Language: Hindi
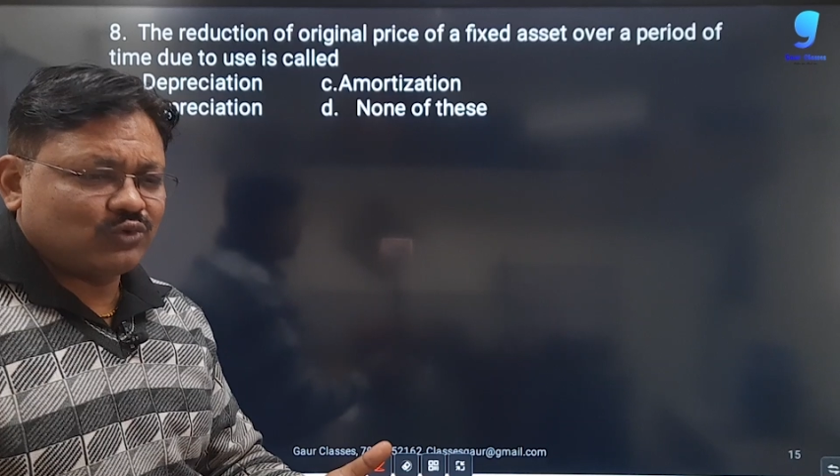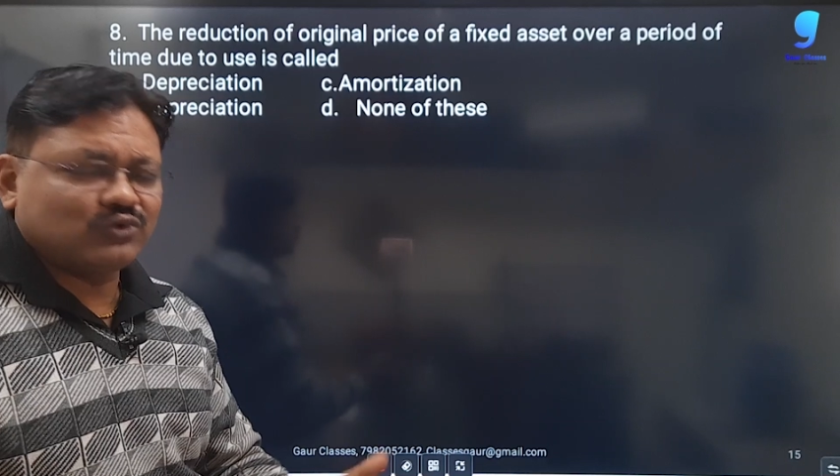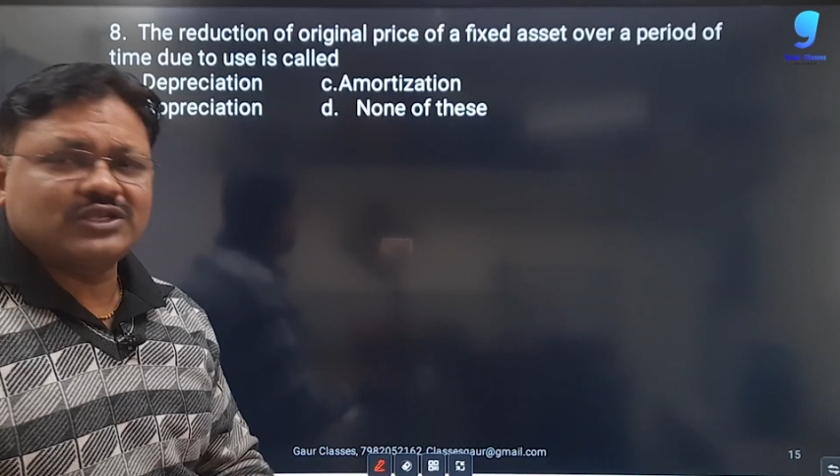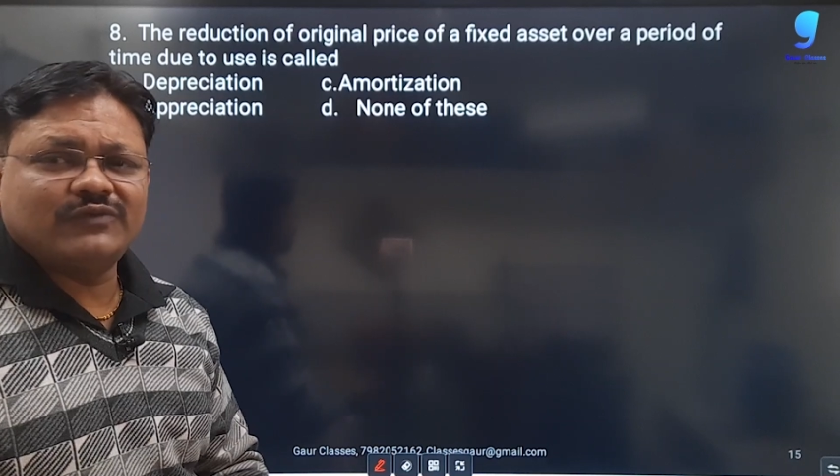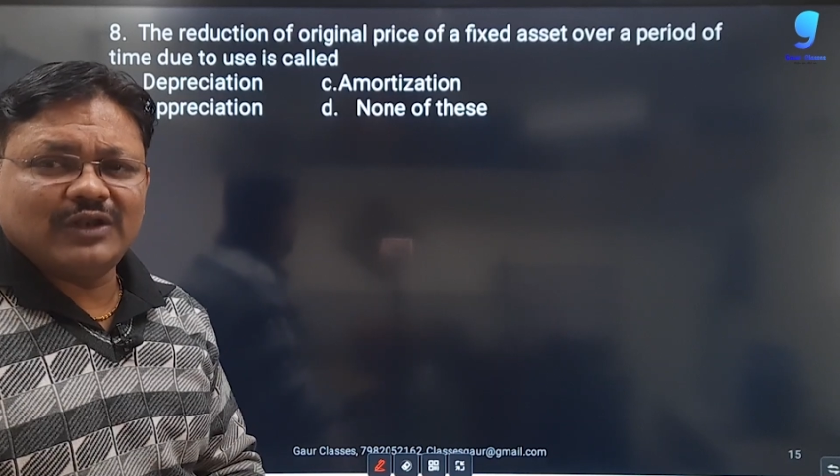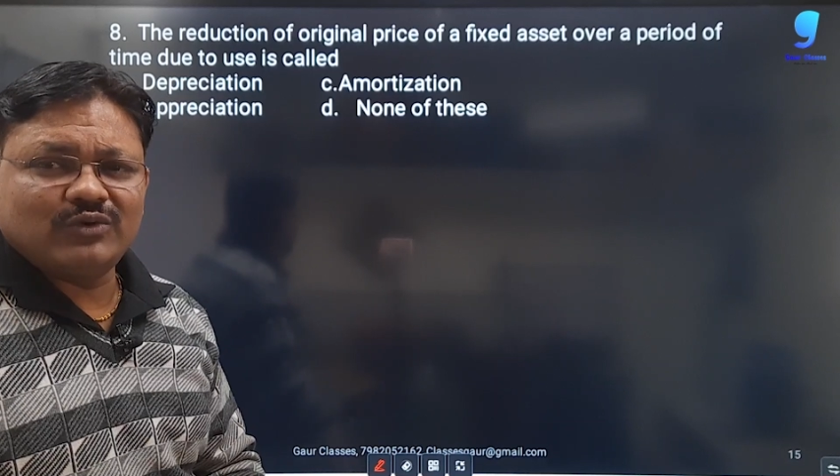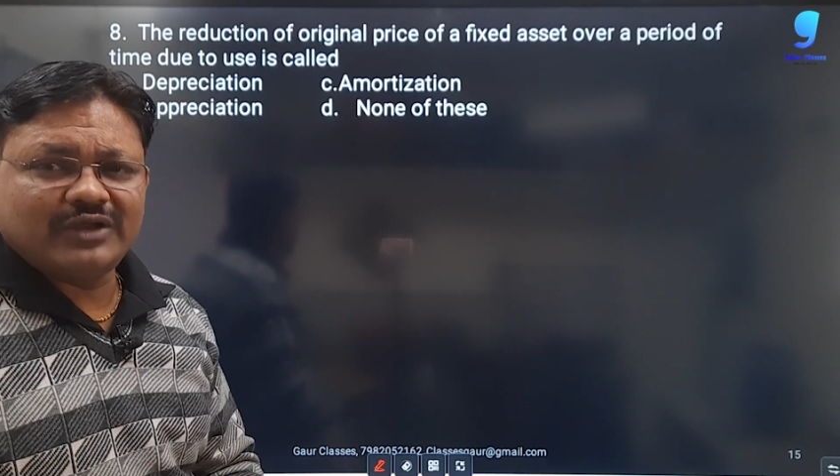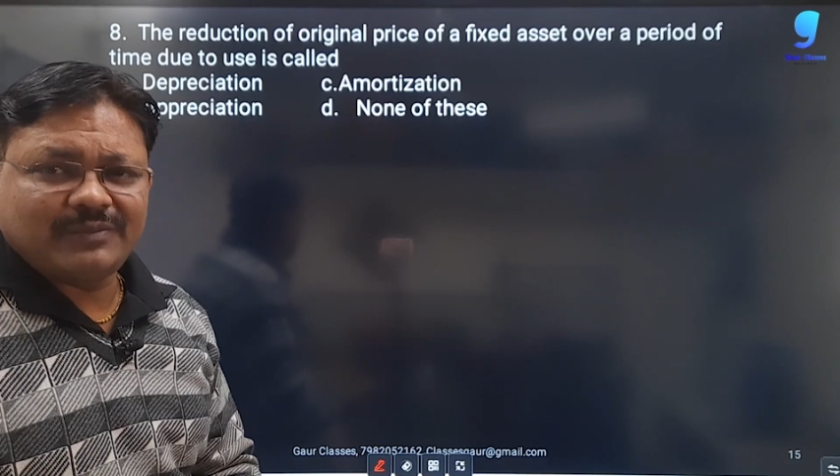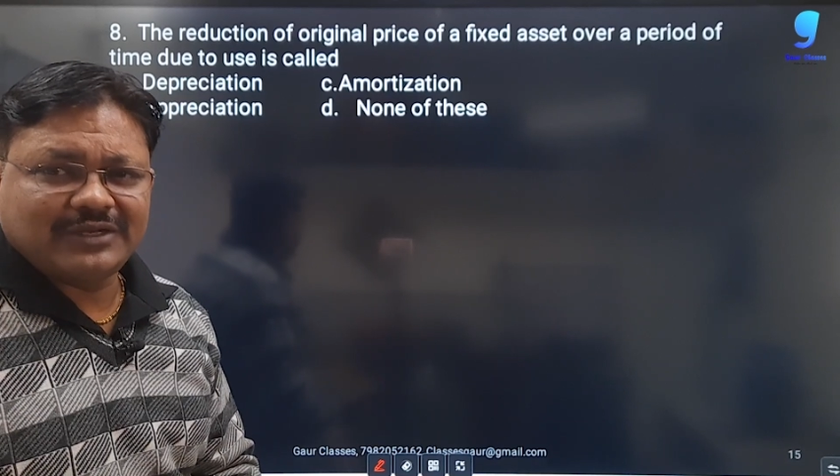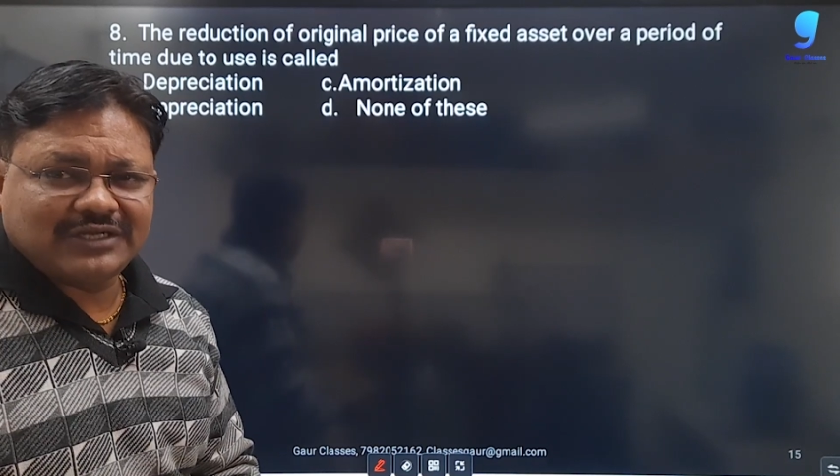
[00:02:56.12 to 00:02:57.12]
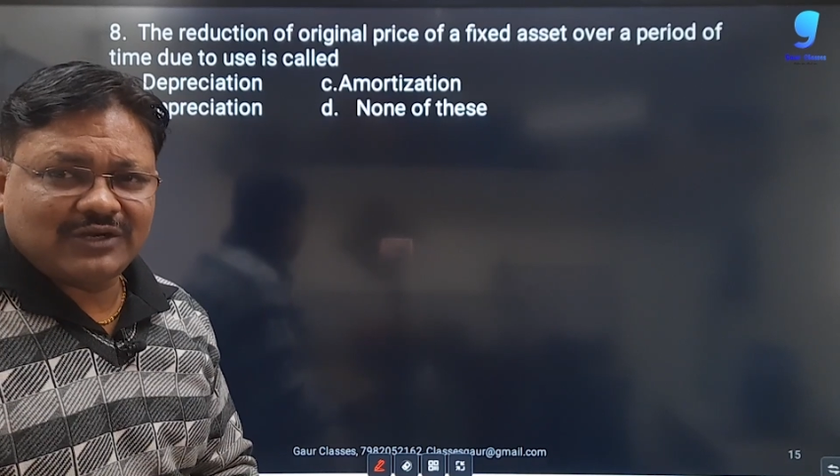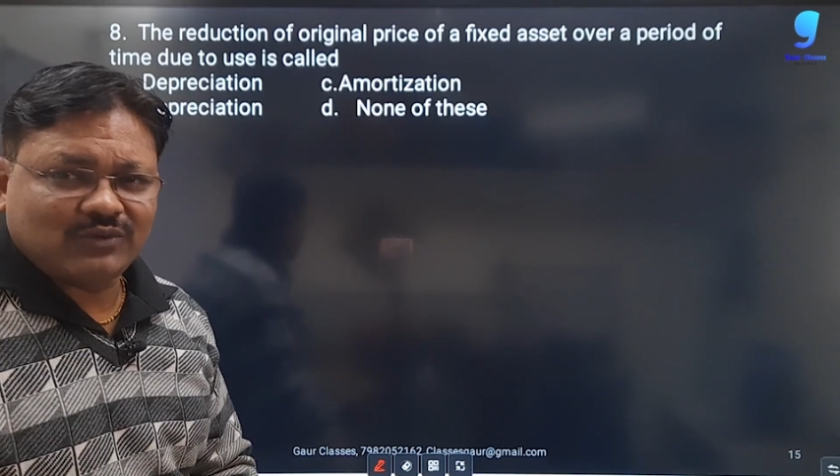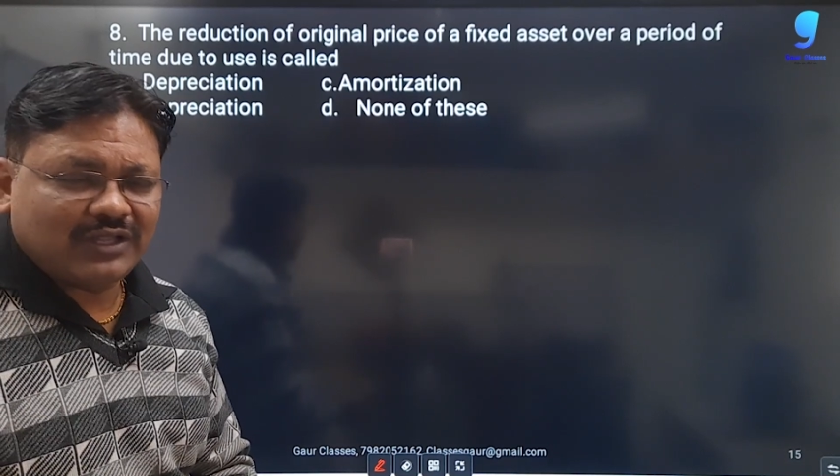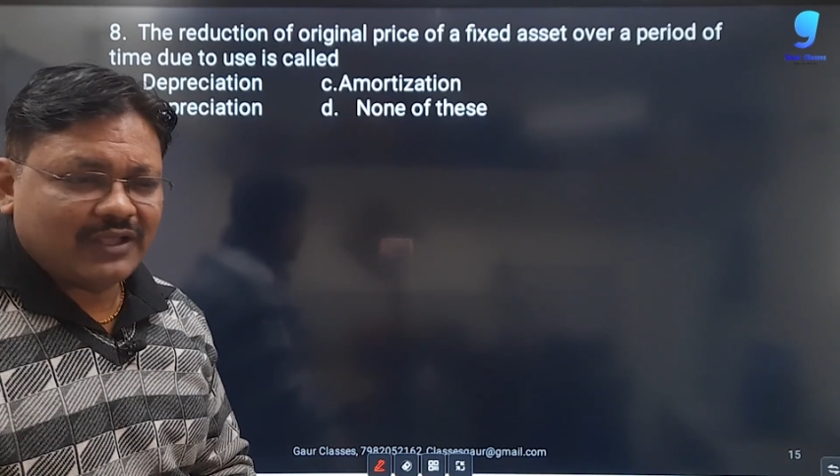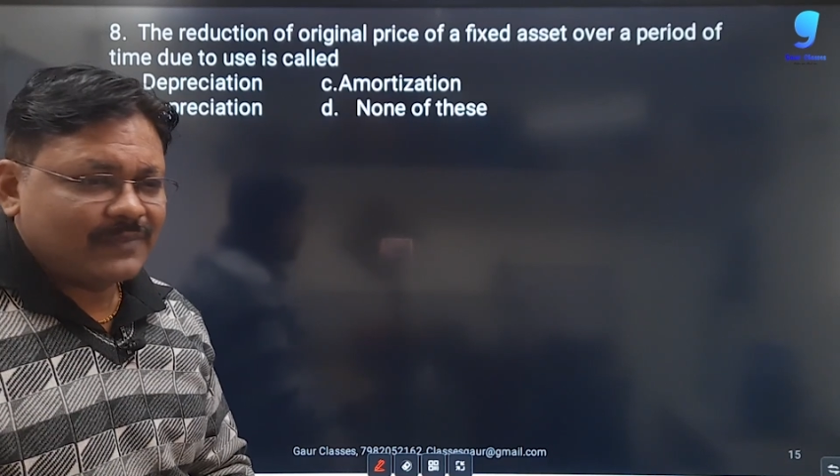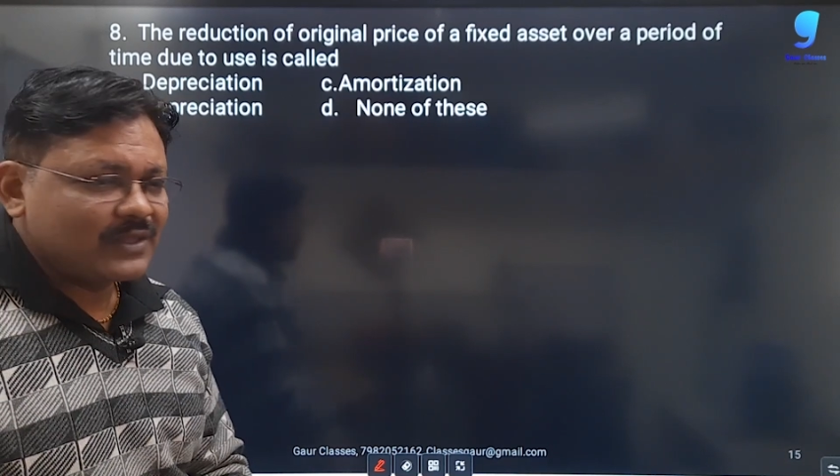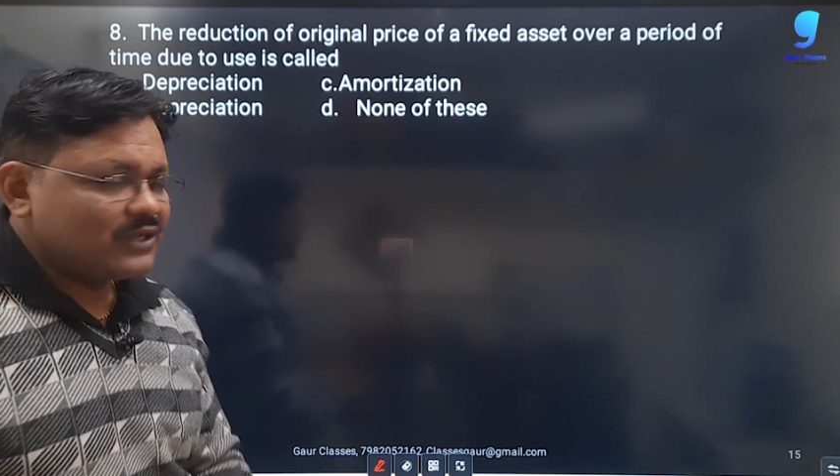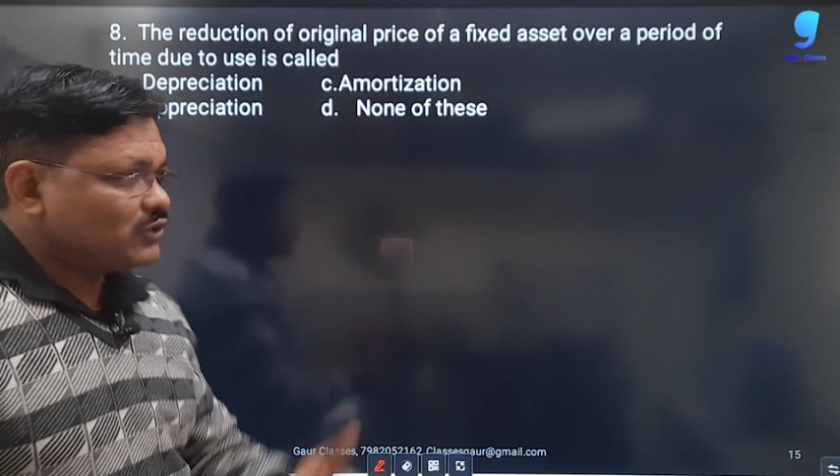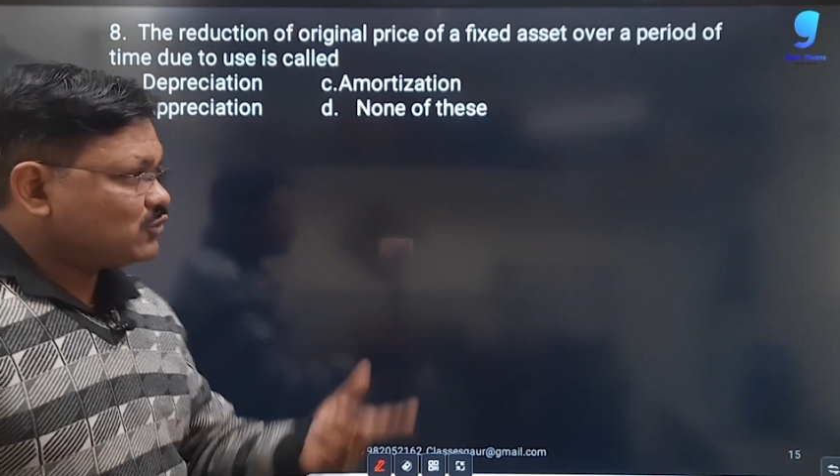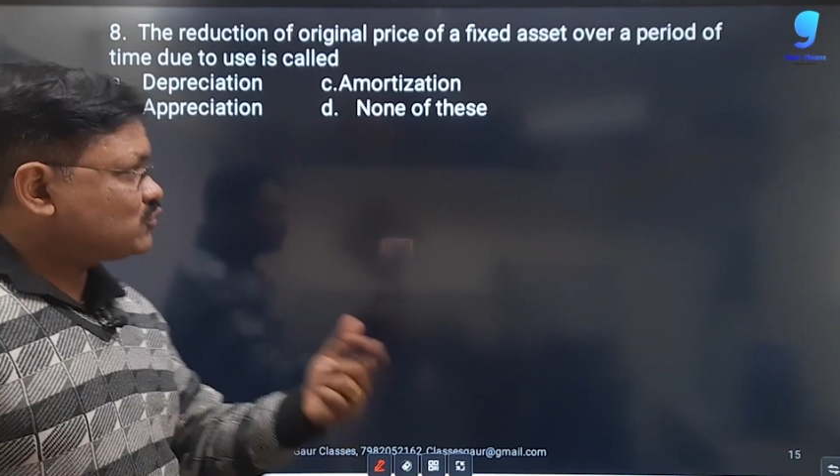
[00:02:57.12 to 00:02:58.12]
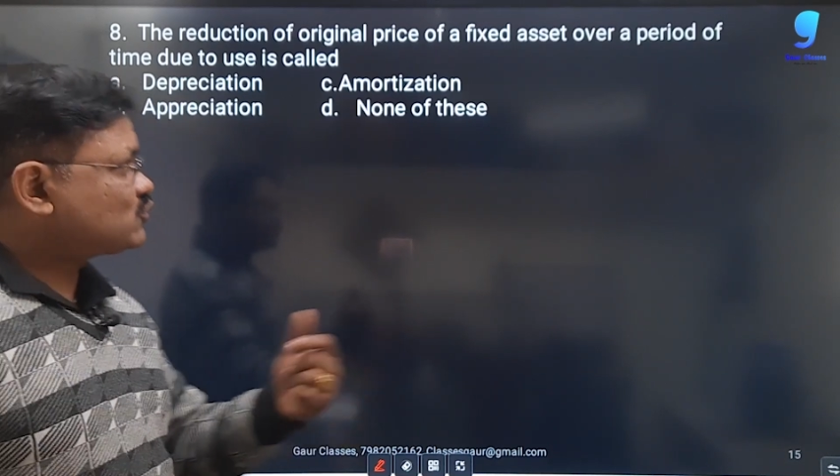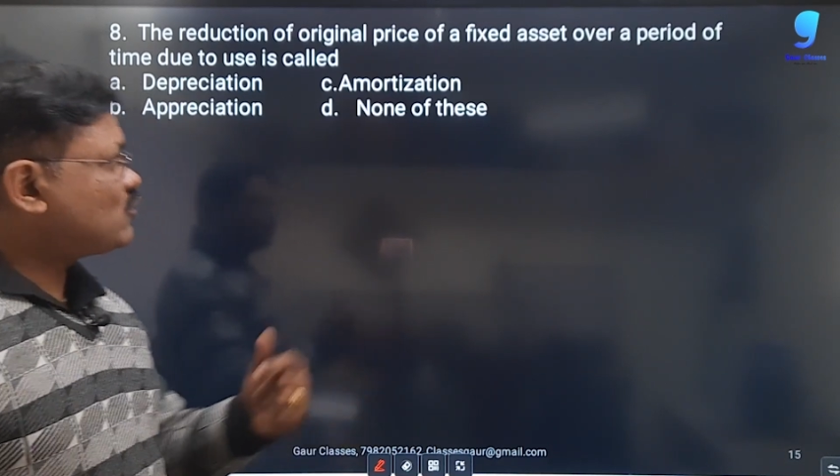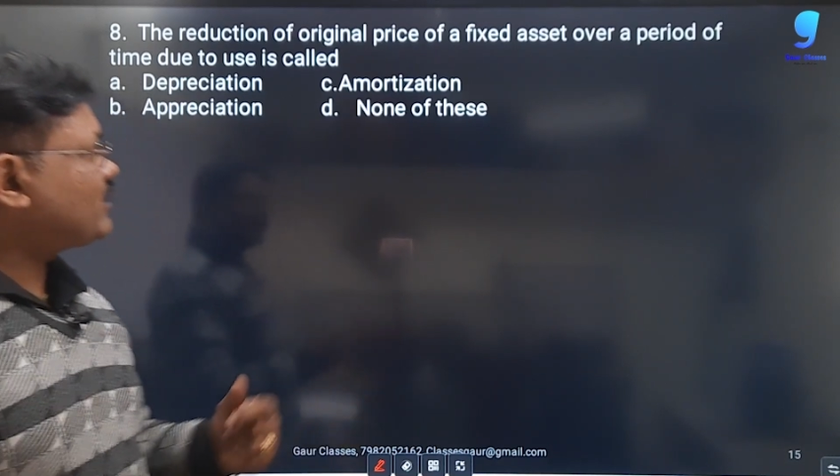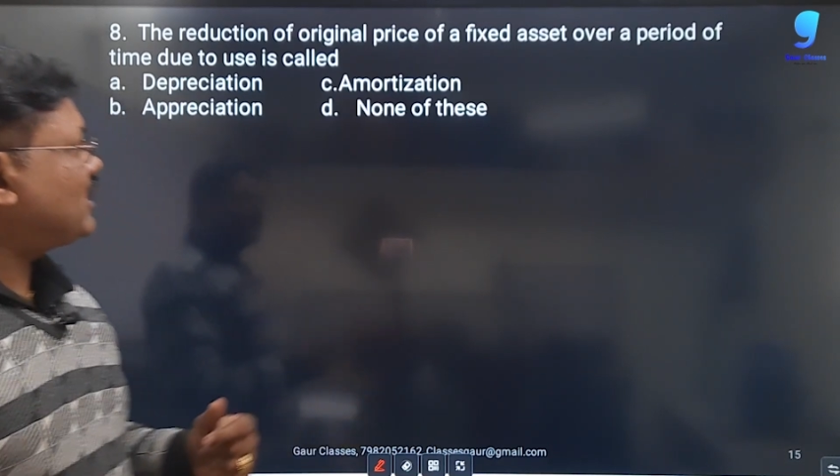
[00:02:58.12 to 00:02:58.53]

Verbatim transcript: हो तो उसकी वैल्यू डेप्रिशिएट होती है तो उसको हम